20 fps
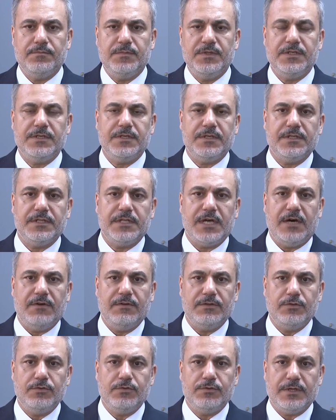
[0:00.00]
Mısır'ın
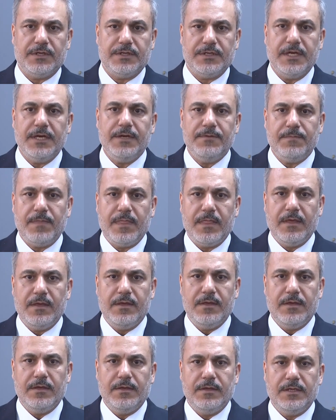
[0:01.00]
daveti üzerine
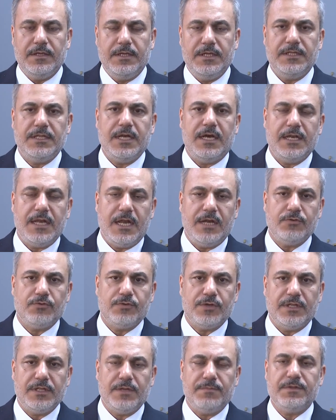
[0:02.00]
liderler
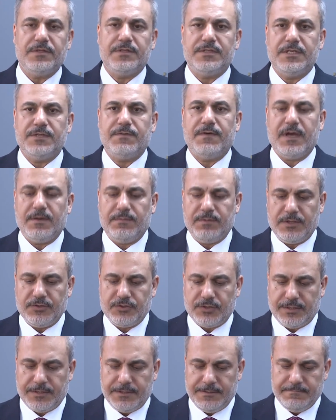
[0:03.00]
düzeyinde bir zirve
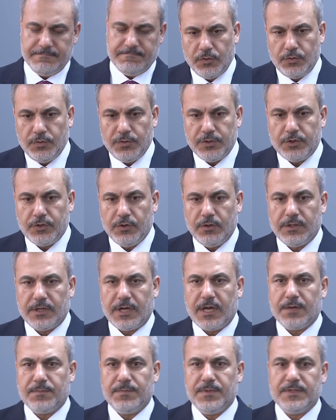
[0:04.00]
yapılacak. Türkiye
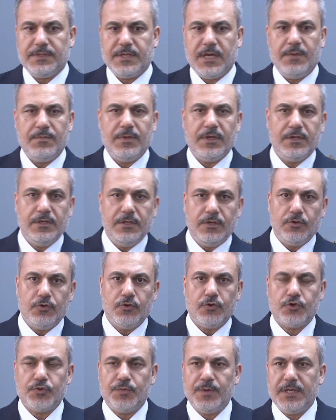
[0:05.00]
olarak biz hem ikili
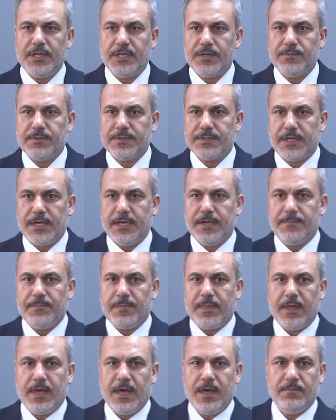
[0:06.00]
görüşmelerimizde
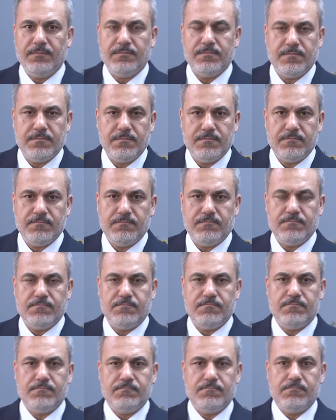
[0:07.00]
hem
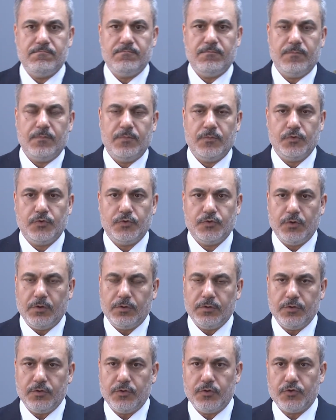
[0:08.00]

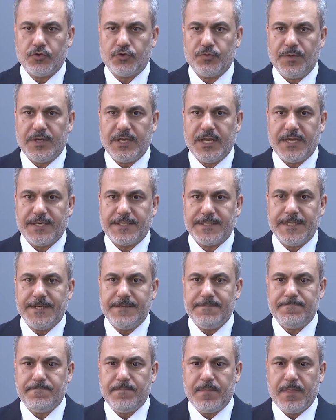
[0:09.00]
çoklu görüşmelerde